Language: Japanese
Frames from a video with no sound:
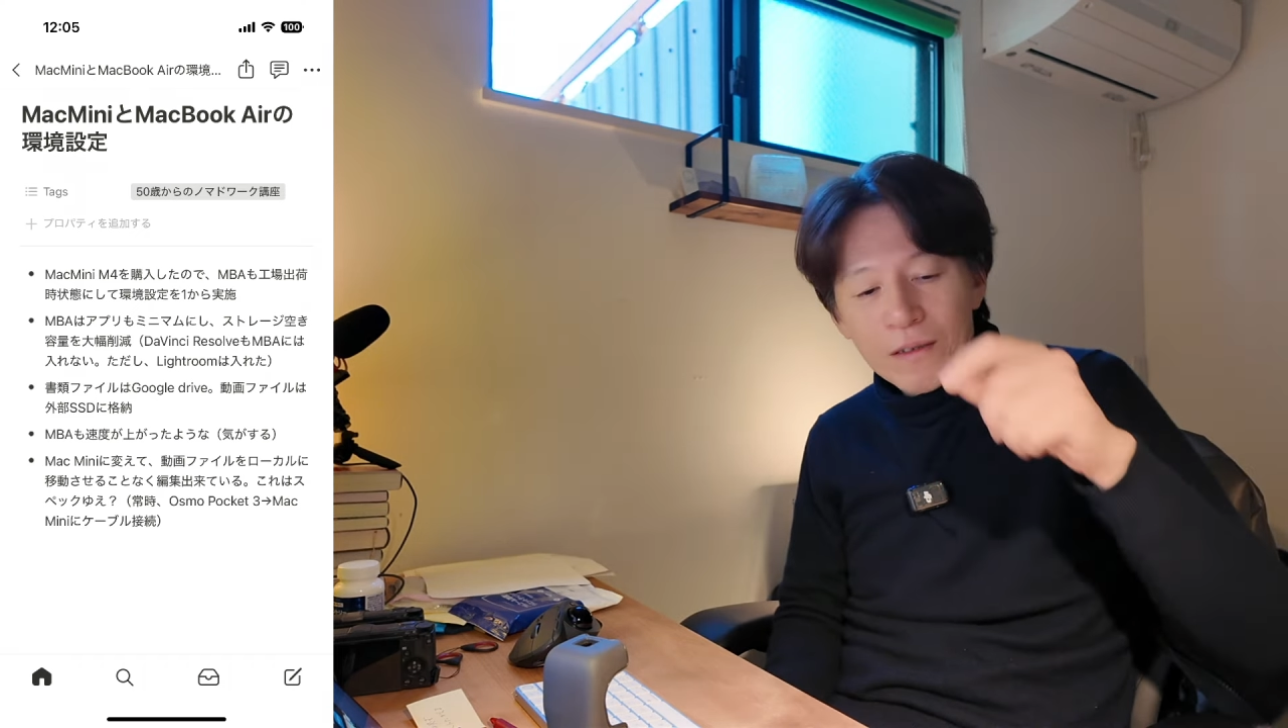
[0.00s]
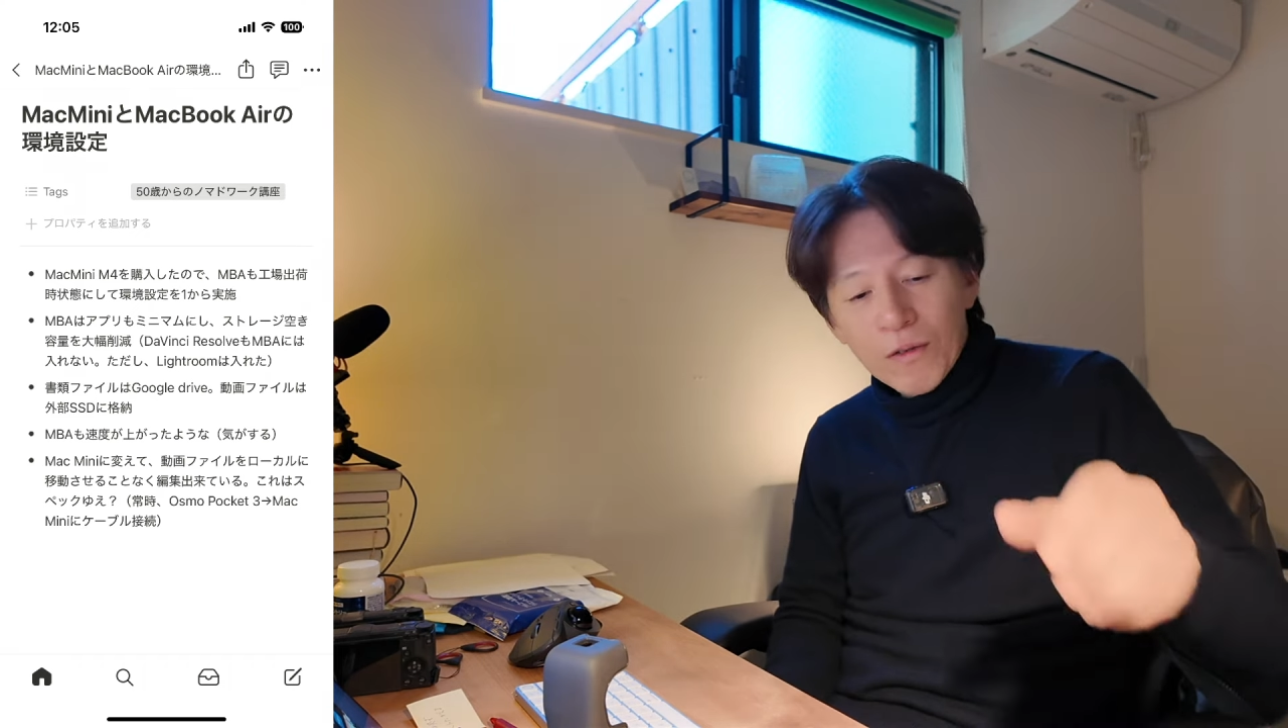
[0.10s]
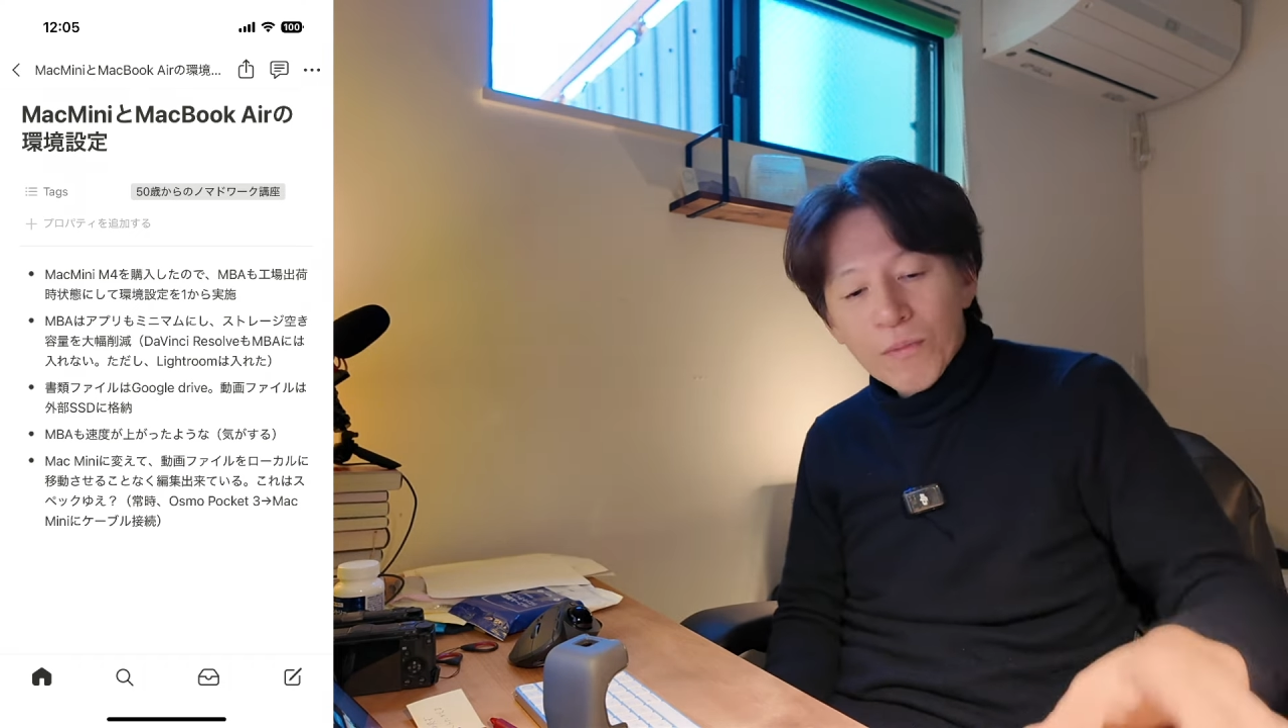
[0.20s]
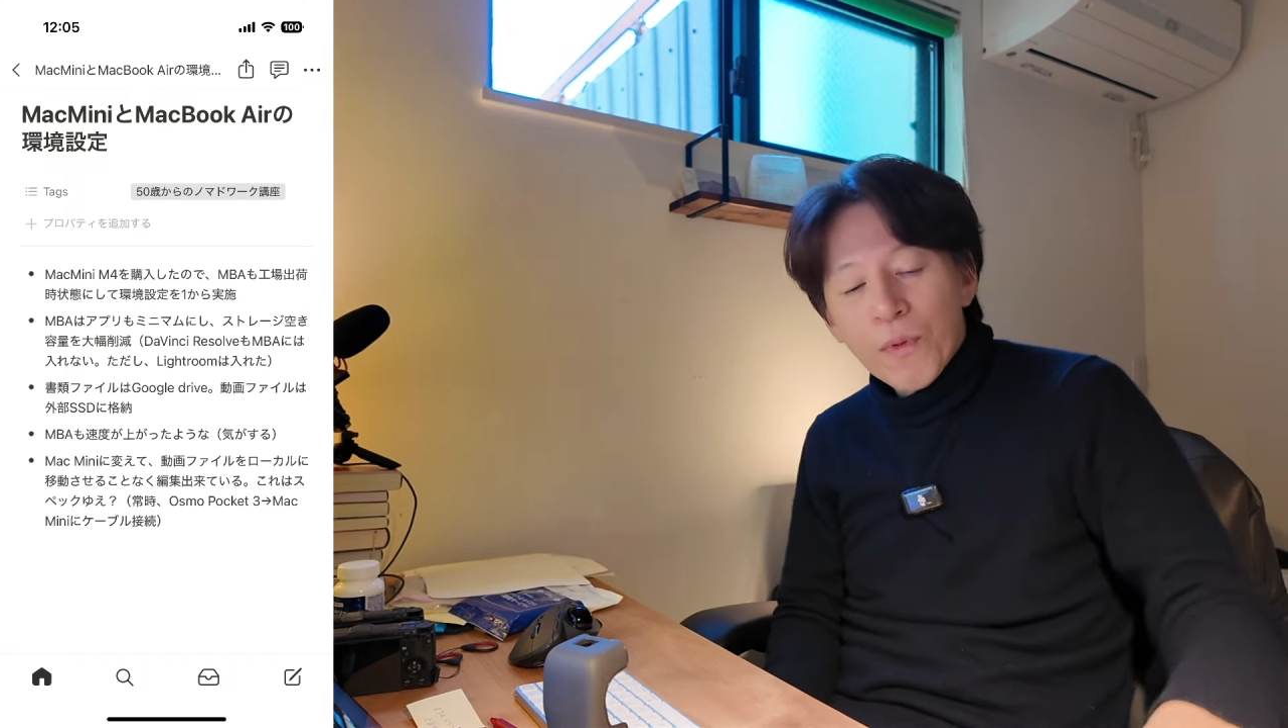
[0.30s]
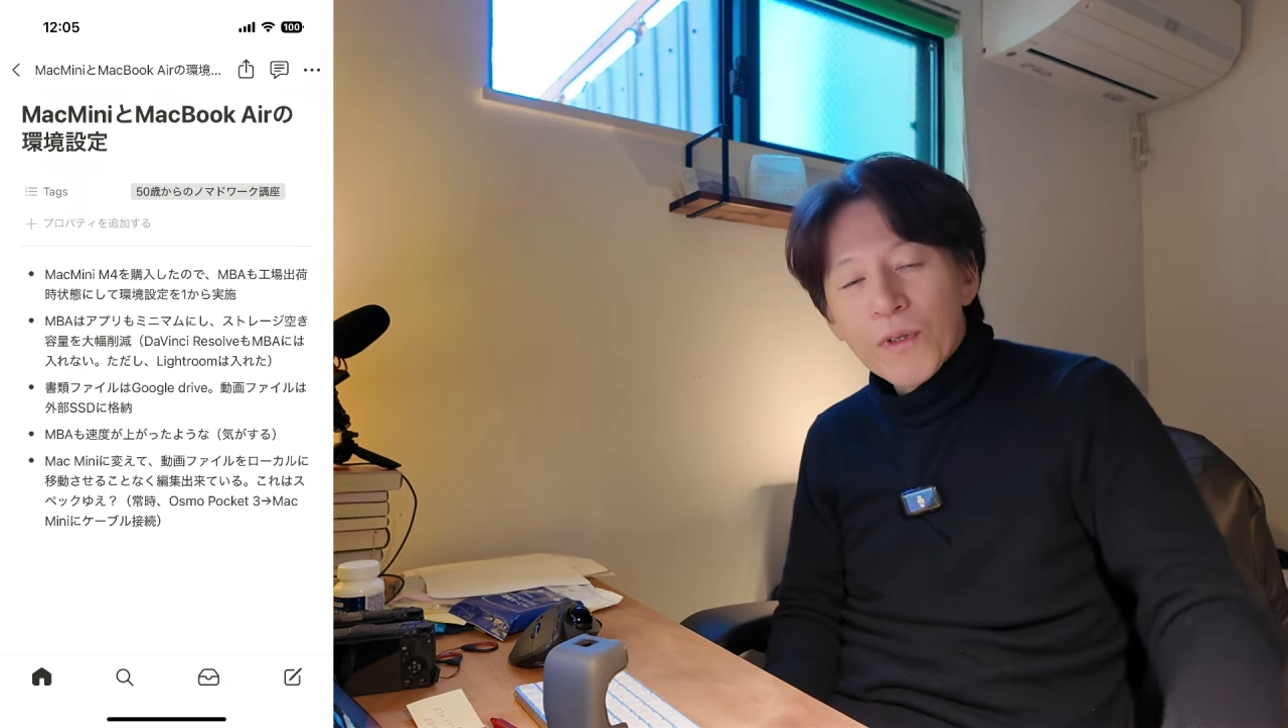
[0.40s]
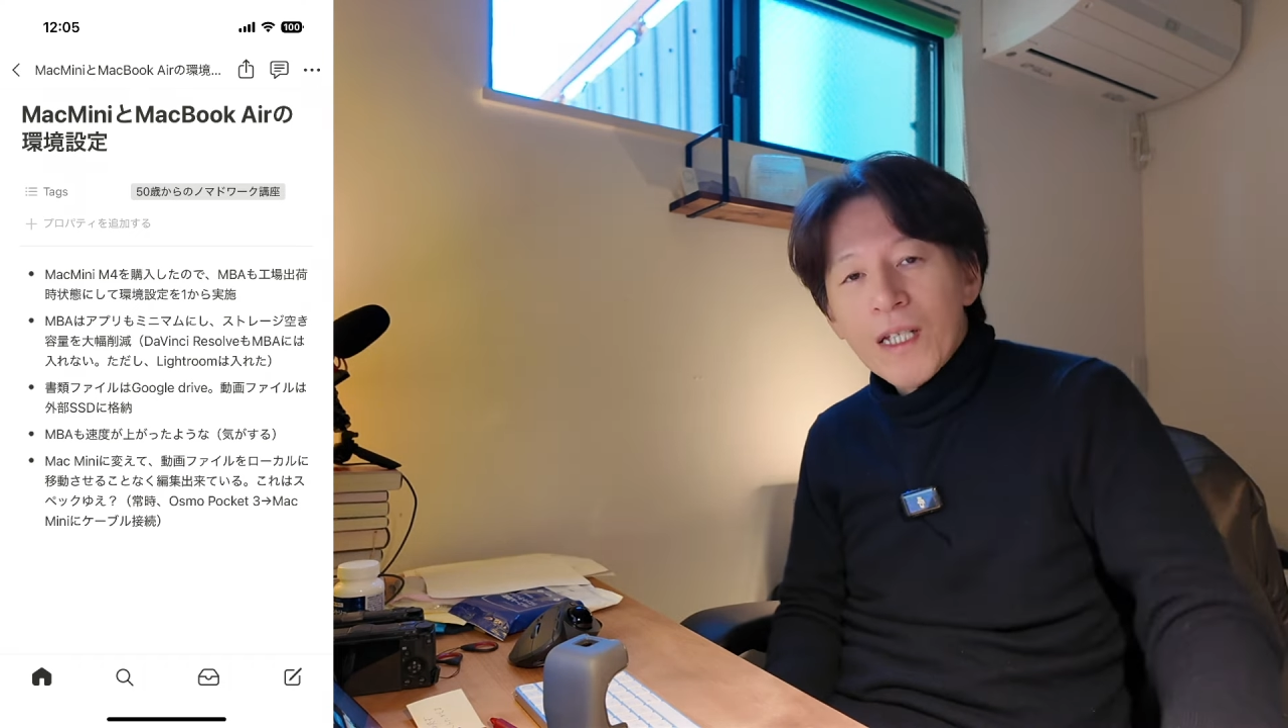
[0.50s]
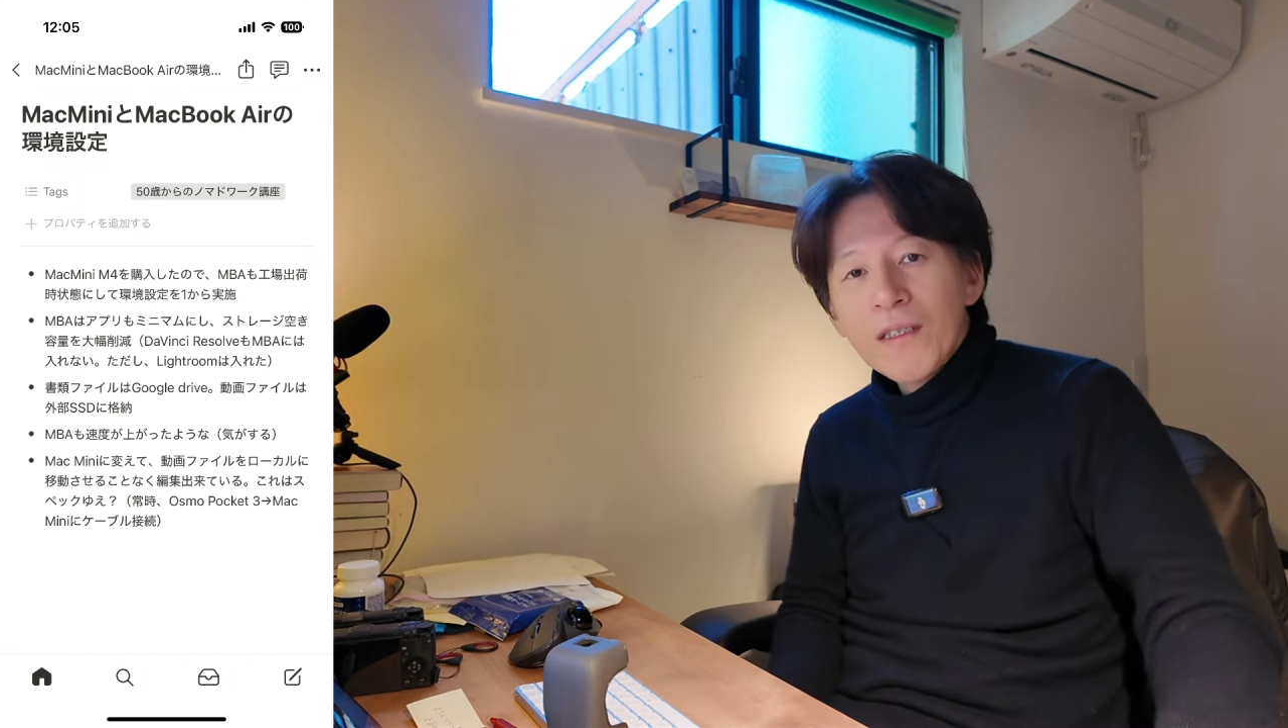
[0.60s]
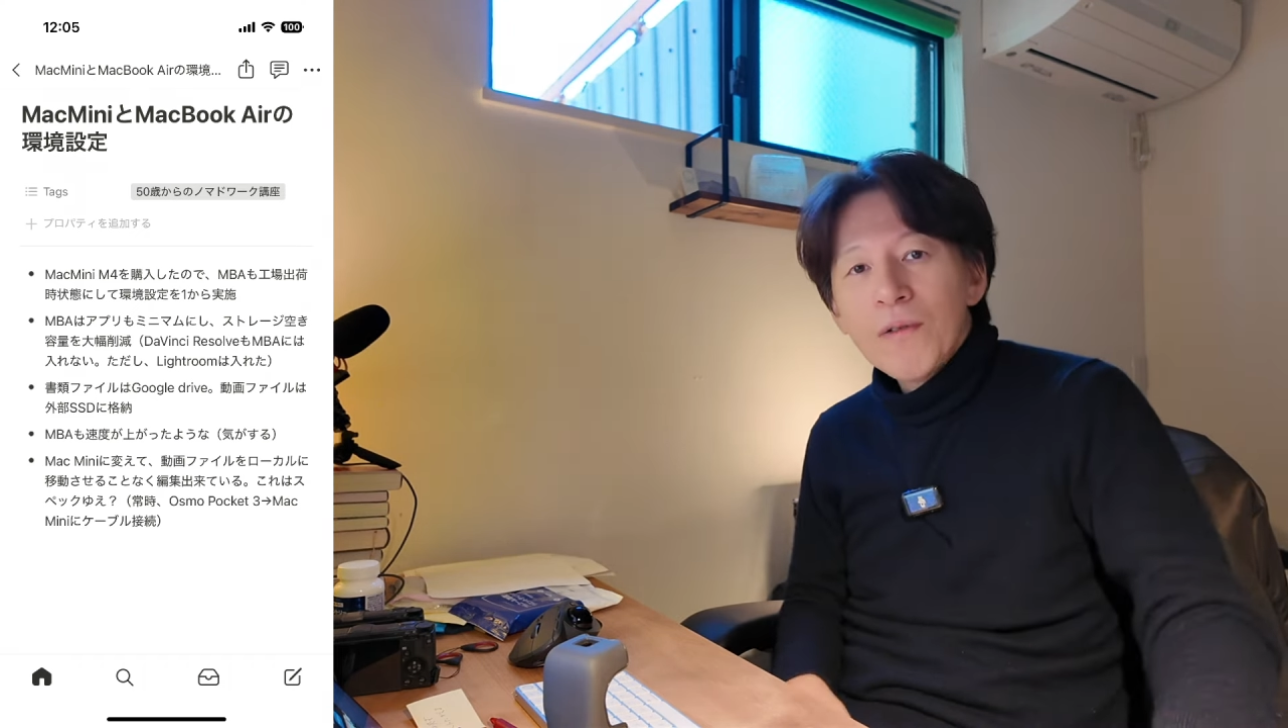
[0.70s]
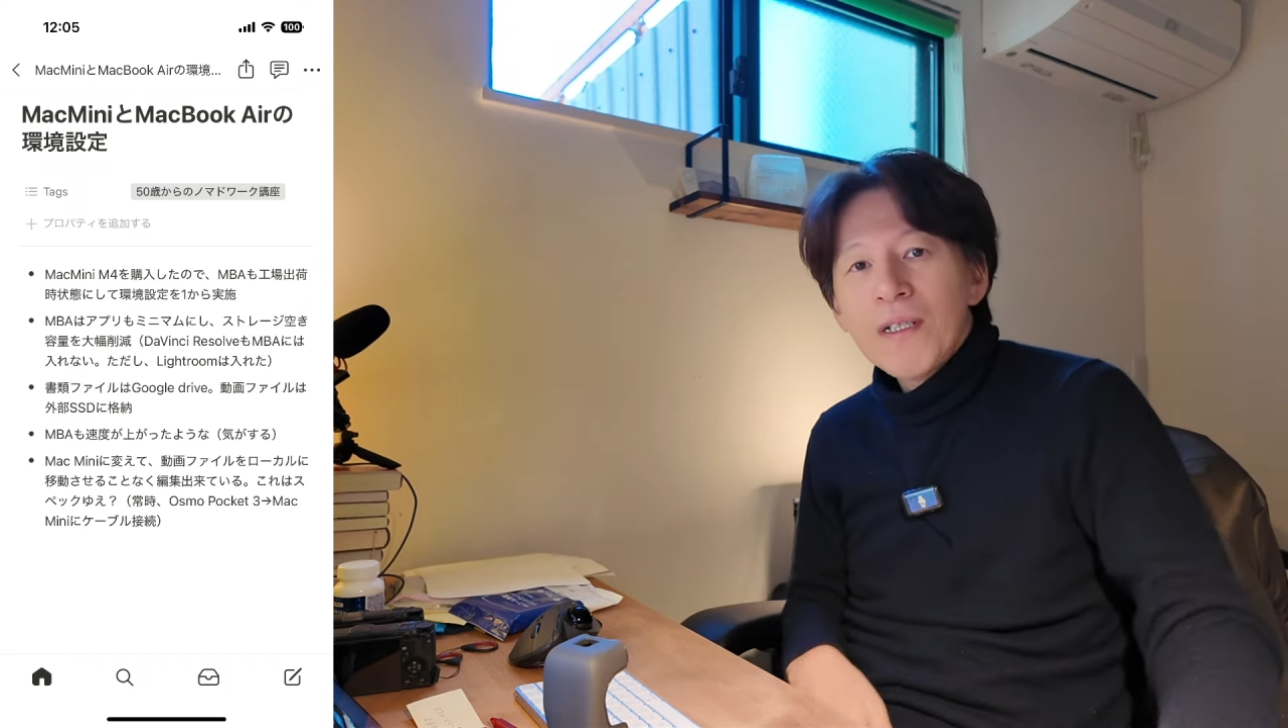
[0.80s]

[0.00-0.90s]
ちょっとボタン